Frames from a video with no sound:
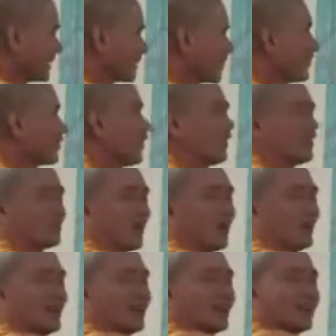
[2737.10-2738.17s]
Tôi còn lộn
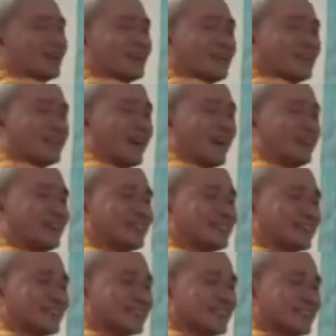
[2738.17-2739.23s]
xộn tôi dạy mày
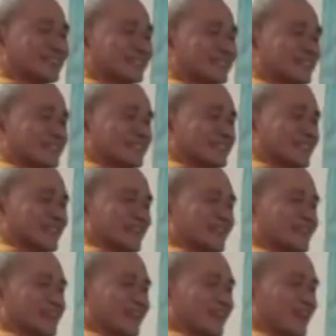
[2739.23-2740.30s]
chứ.
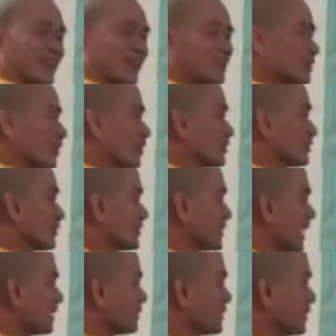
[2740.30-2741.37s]
Tôi còn lộn xộn tôi
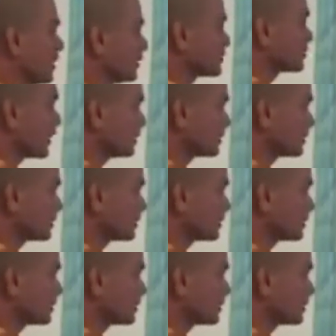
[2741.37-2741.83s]
mới dạy mấy đứa lộn